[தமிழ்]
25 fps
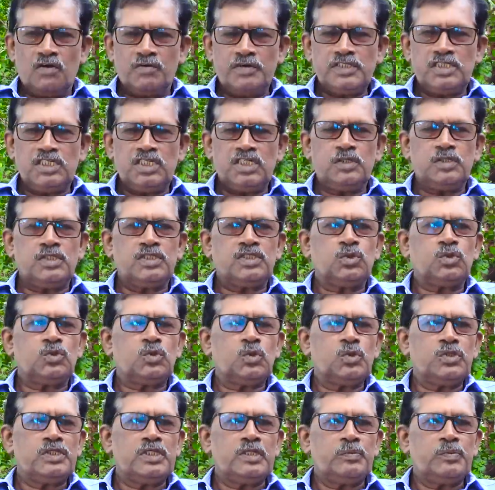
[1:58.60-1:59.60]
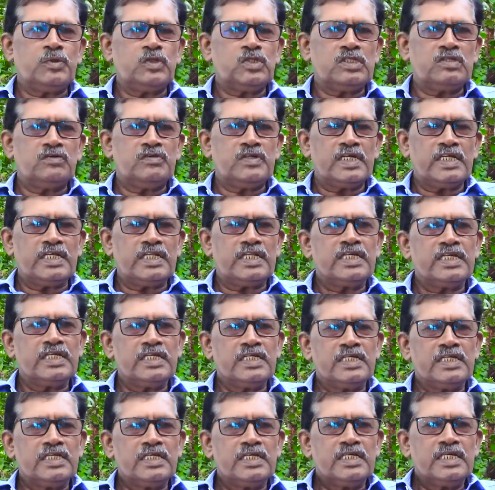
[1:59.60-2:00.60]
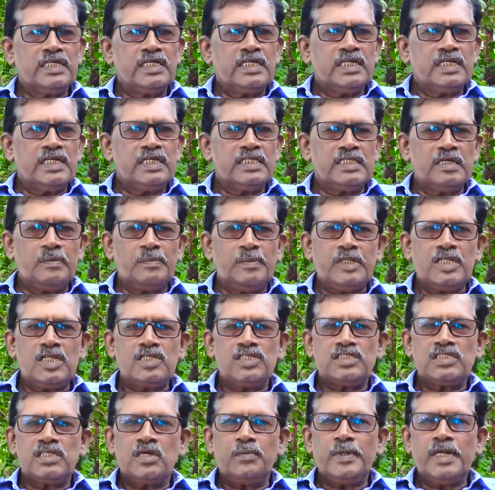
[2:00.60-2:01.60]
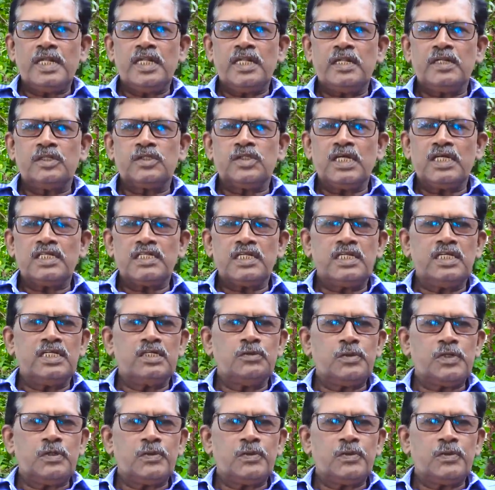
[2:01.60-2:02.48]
சாவச்சேரி தொகுதியை பொறுத்தவரையில் இந்த பிரதேச சபையில் தேர்தல்